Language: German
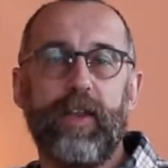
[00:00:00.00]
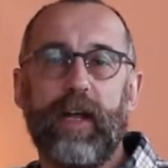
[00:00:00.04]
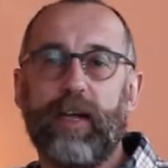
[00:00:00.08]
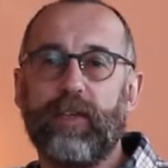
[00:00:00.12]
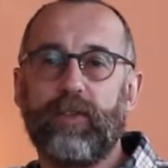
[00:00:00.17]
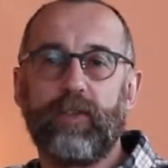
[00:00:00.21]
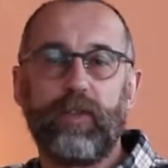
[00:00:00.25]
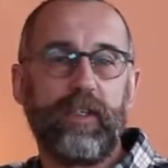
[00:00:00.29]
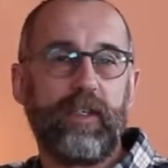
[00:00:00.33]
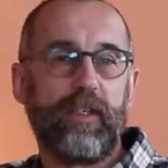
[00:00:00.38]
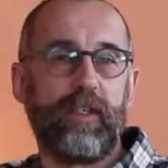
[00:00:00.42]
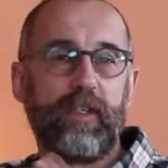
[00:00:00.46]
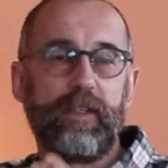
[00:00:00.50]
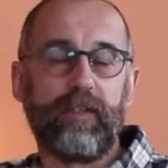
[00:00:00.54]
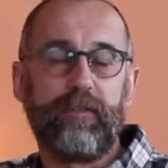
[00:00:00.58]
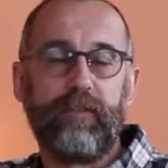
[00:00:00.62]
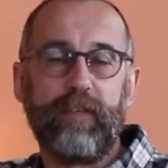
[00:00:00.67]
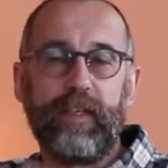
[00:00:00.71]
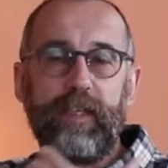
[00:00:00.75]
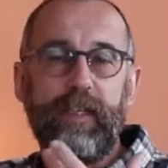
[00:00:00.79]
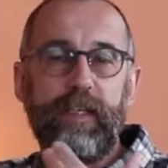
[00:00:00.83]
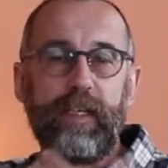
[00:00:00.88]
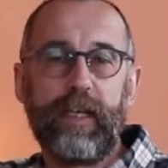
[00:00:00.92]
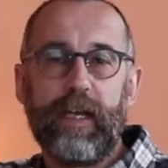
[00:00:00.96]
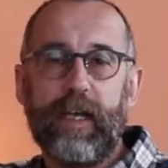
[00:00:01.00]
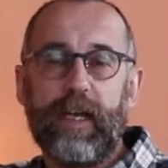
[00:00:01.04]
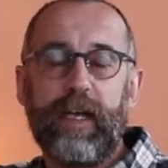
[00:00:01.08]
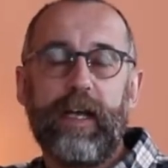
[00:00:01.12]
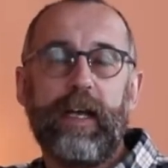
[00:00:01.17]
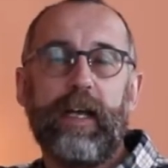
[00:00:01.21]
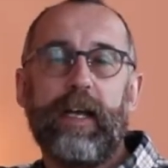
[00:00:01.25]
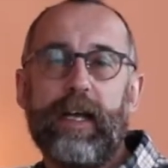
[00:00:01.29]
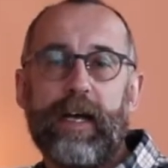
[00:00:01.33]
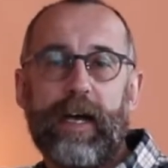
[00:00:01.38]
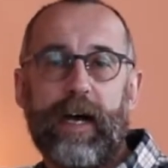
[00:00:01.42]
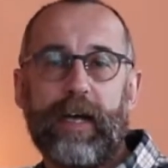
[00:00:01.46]
Also irgendwie
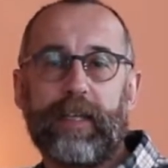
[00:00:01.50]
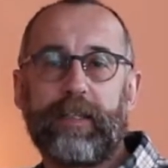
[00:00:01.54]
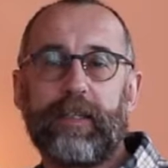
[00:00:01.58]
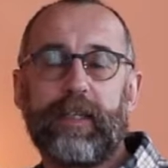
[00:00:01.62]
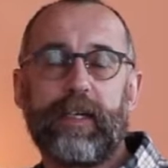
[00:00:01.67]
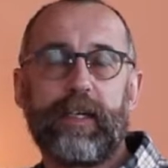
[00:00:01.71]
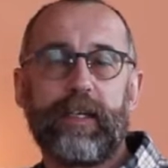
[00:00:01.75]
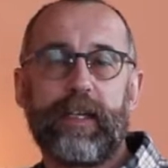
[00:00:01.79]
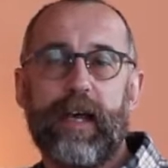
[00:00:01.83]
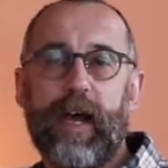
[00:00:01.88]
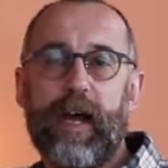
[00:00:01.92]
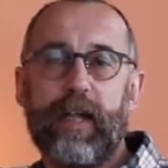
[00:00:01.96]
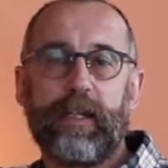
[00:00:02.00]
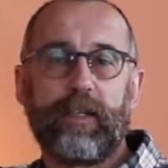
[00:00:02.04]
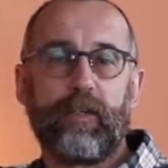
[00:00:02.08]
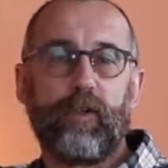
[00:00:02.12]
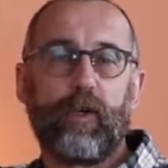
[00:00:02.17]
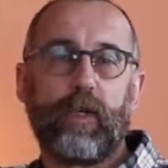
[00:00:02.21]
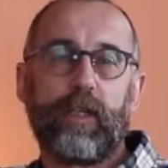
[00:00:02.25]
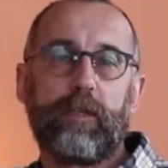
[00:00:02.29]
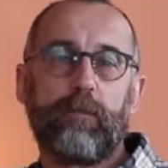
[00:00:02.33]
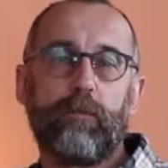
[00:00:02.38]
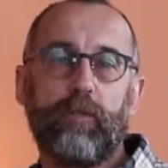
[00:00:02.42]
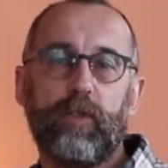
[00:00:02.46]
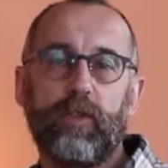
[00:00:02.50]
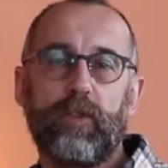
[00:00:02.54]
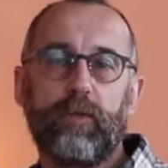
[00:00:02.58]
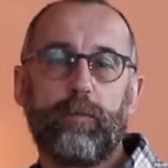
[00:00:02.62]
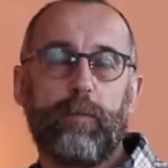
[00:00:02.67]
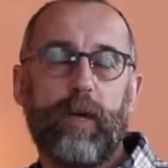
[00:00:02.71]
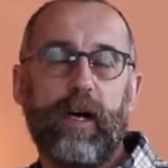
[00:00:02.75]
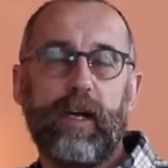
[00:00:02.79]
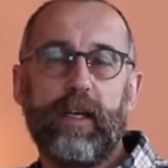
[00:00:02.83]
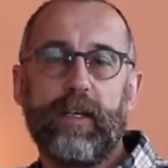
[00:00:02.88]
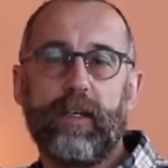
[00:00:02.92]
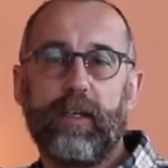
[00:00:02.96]
hat da der Algorithmus
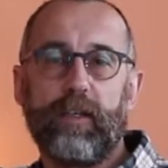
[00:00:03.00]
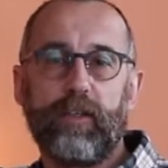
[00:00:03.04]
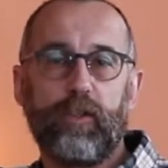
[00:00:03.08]
bei